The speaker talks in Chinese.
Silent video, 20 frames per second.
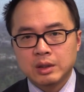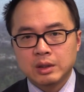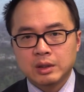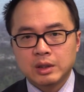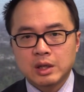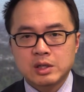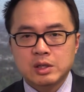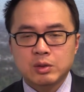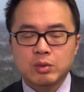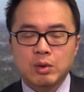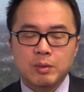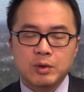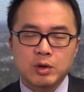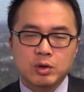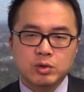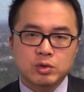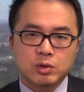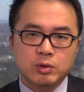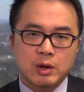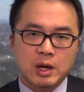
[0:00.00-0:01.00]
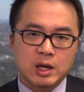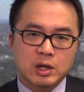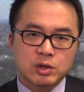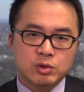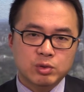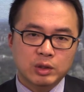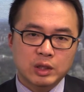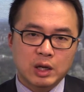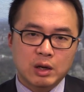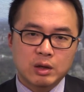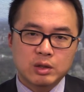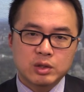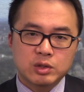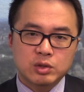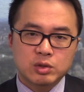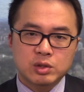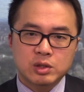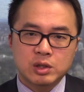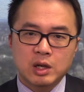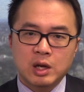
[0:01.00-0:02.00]
但是我们有句话要说到，
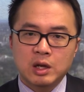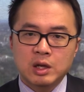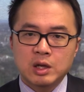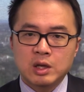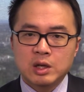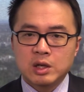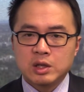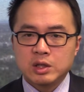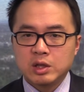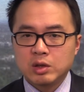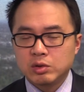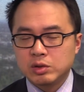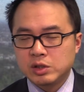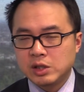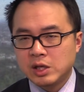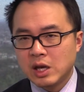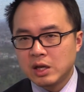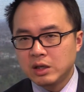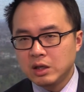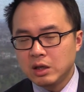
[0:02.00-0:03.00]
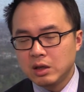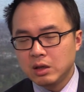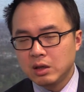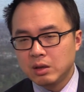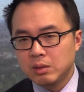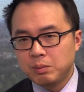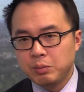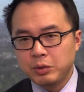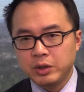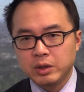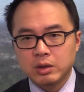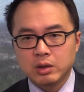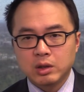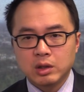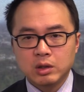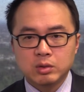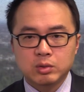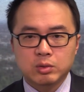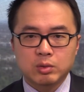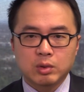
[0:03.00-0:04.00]
就是呢，有前因必有
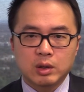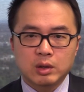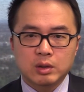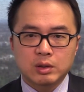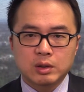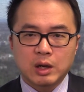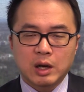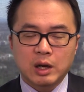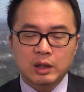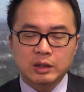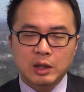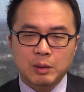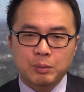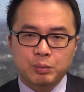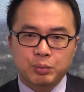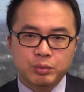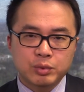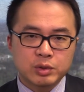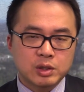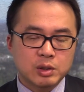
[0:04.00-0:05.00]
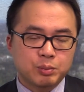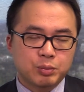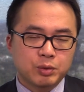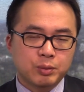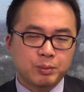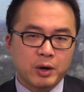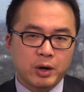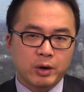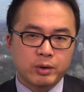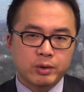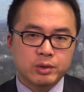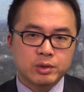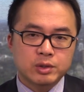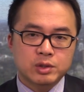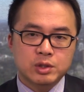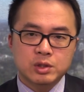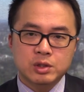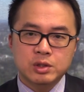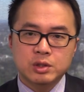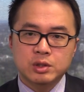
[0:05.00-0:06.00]
后果啊，它不是不报，
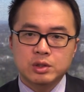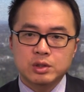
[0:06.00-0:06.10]
只是